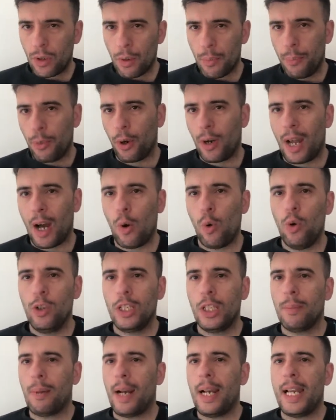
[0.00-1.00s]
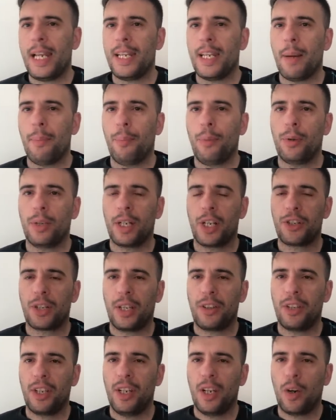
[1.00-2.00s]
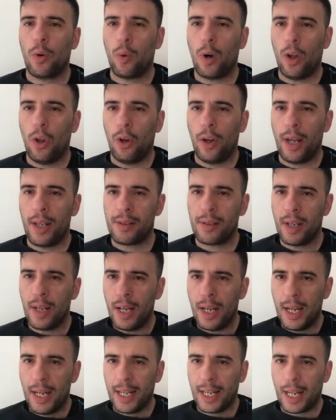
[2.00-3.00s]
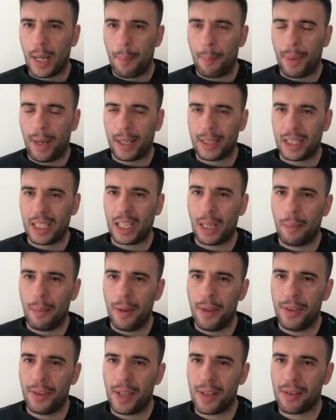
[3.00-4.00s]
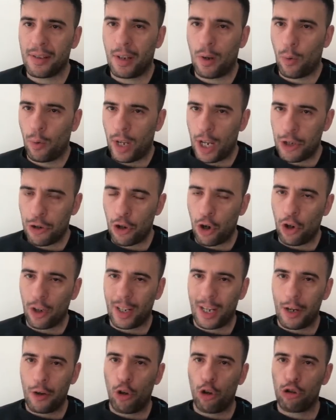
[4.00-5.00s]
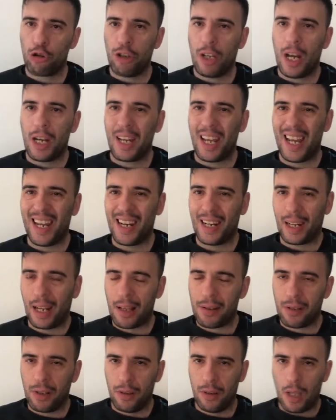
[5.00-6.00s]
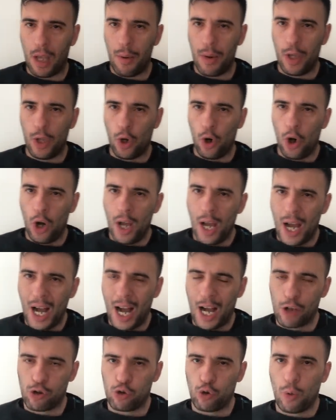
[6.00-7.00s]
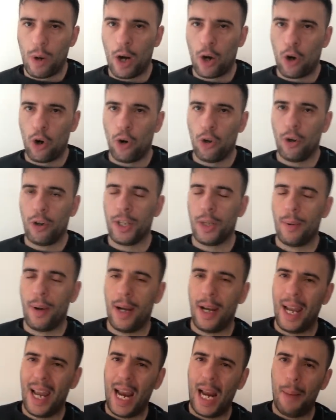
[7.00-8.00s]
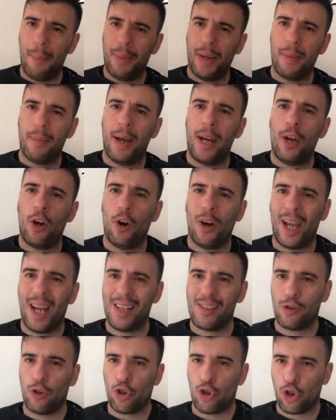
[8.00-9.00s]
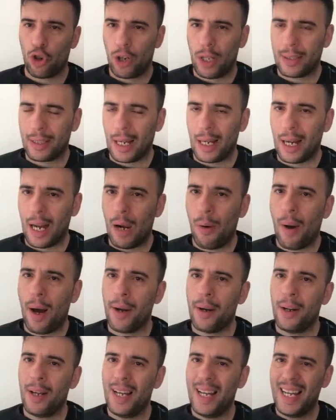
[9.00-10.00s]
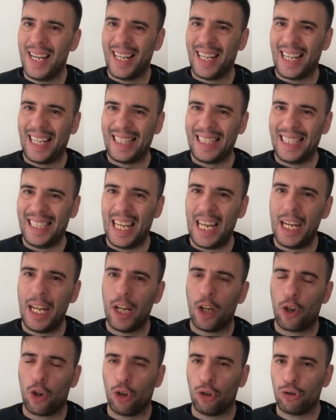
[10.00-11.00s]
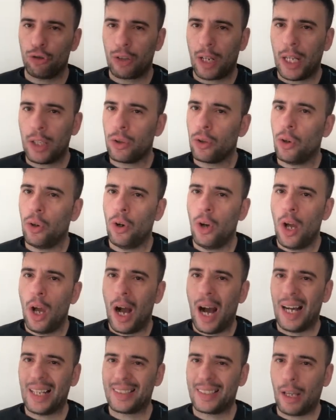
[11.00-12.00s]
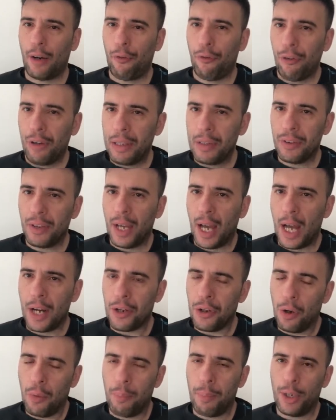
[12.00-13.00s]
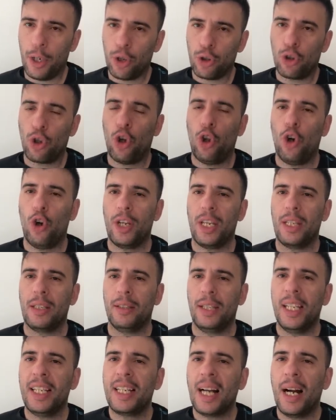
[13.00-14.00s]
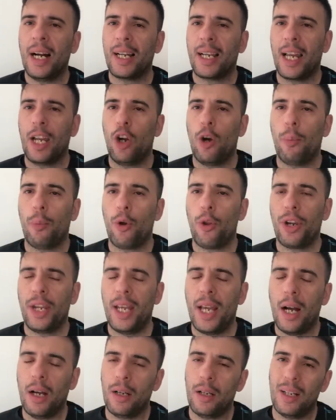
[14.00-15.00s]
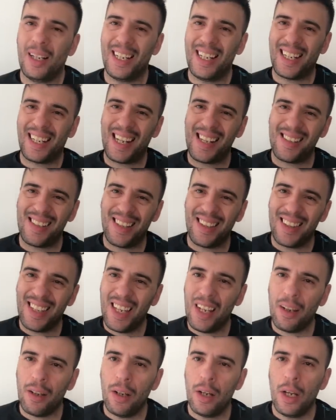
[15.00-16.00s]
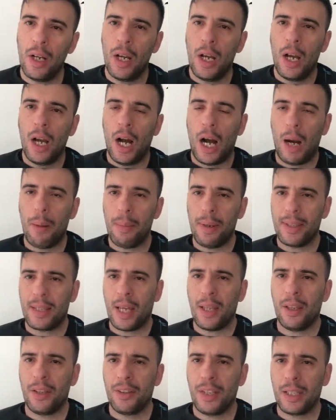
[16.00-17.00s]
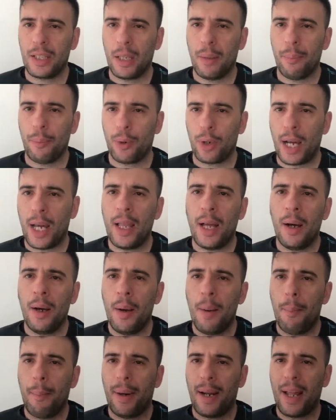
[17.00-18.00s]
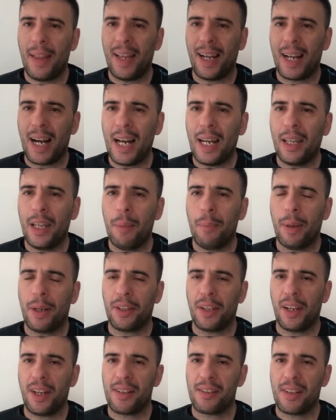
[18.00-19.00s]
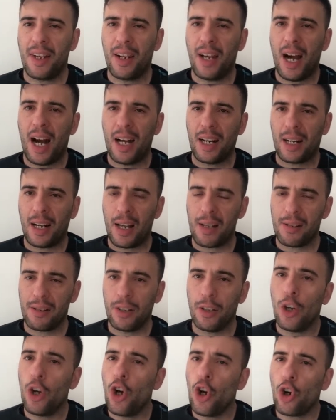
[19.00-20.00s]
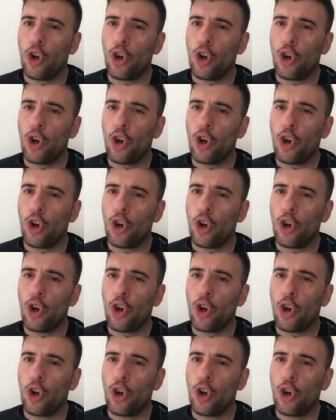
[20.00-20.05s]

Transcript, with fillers: por la última línea, porque ya tiene jugadores que prácticamente será un hecho que no sigan en Racing debido a su bajo nivel. El primero es Jonathan Galván, que tiene contrato hasta fin de año, pero todo indica que lo podría rescindir a mitad de temporada para dejar de pertenecer a Racing.